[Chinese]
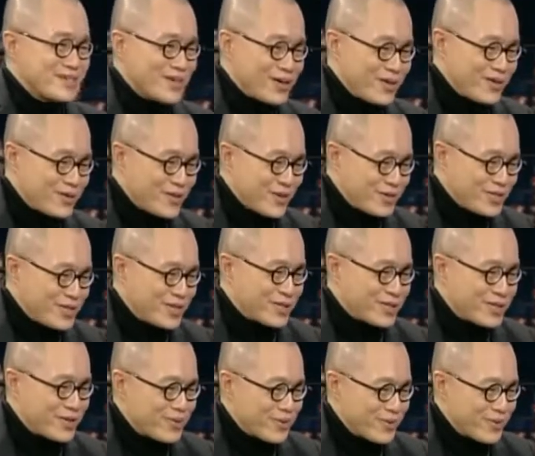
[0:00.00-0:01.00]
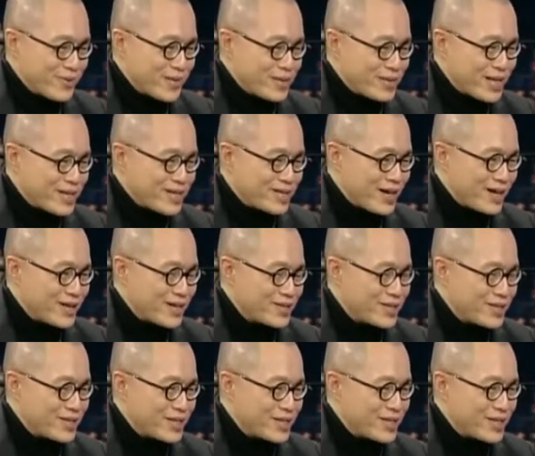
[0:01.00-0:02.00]
然后，而且呢，我我在想啊，
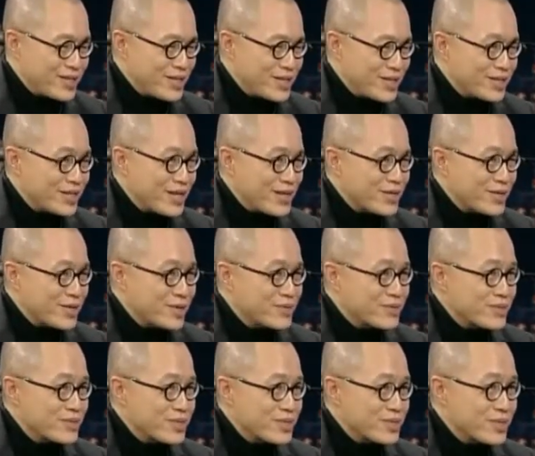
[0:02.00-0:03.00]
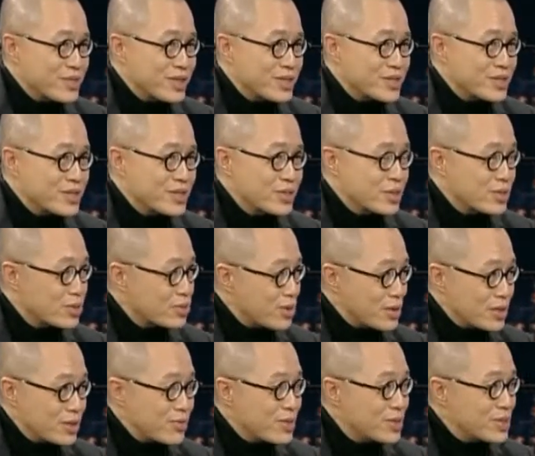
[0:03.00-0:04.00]
就其实现在这个世界真的是
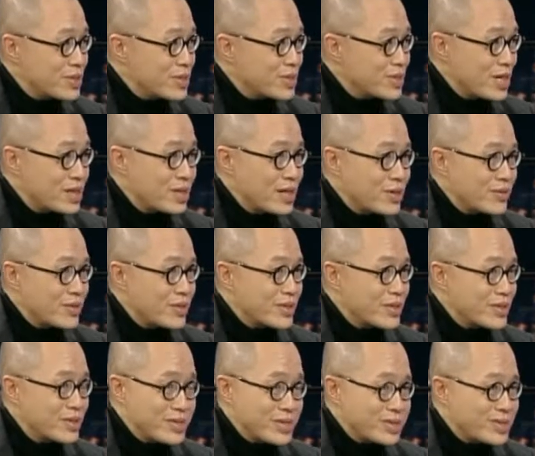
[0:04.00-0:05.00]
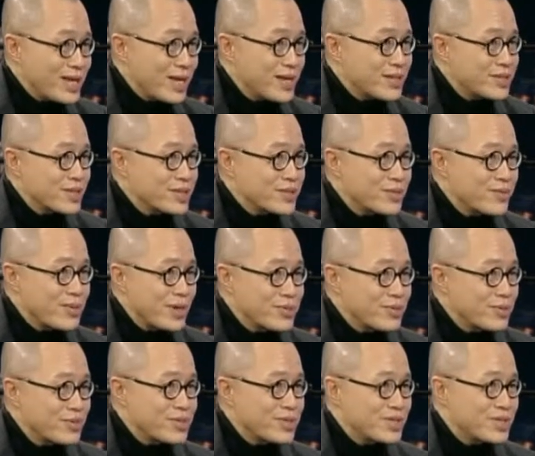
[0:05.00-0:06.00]
水的问题，将来会引起战争，这完
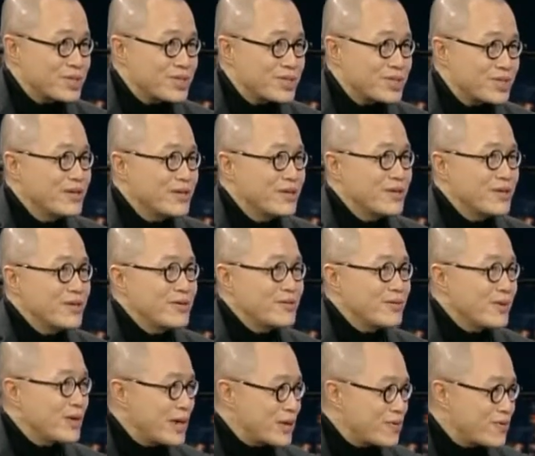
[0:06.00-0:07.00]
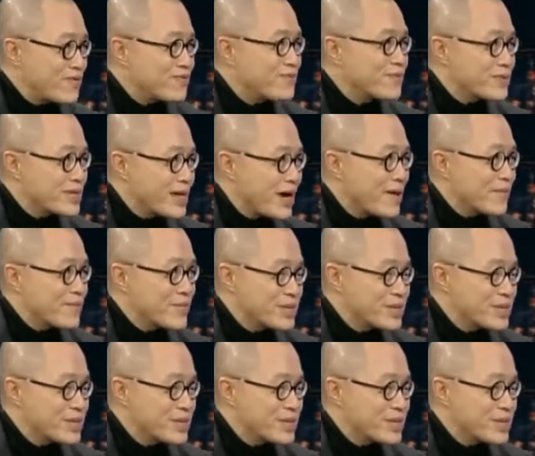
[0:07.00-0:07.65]
全不稀奇，越来越复杂。